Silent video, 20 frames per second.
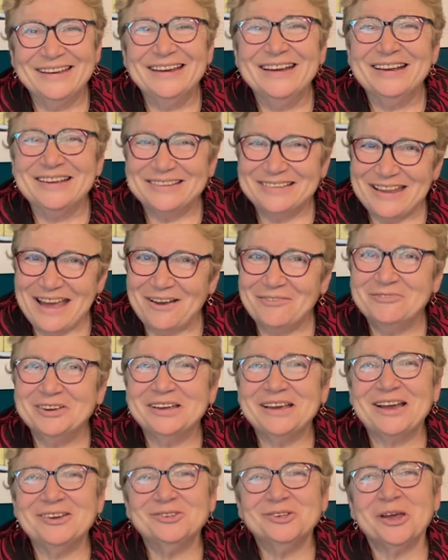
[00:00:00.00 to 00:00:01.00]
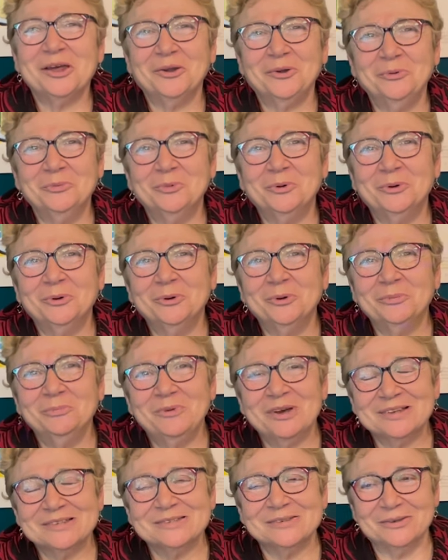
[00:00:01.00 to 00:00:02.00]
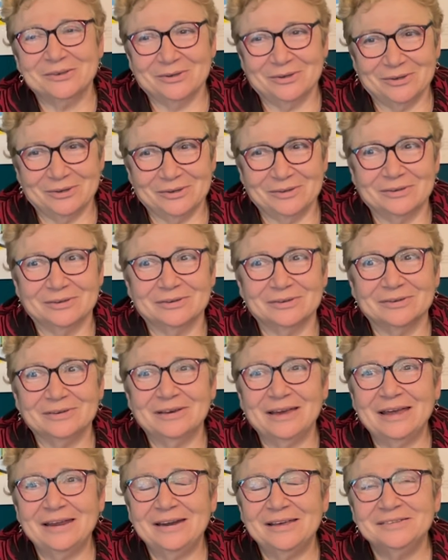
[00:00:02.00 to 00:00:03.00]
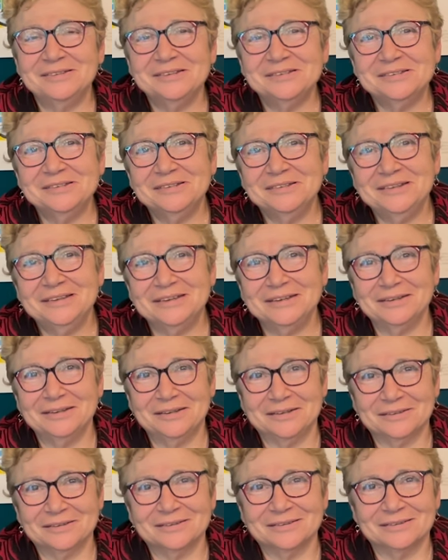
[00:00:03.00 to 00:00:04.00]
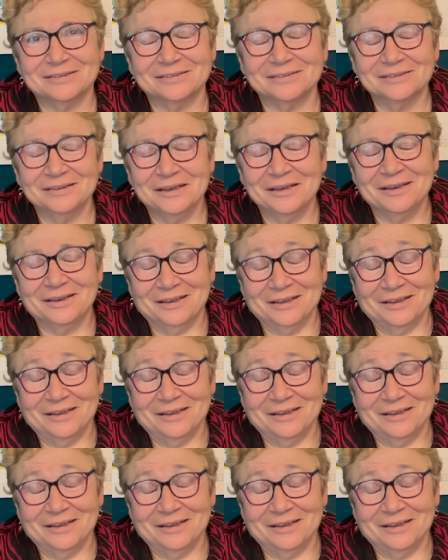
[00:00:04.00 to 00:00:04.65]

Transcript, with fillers: Elle a parcouru ce chemin du début à la fin. Elle sait de quels symptômes il faut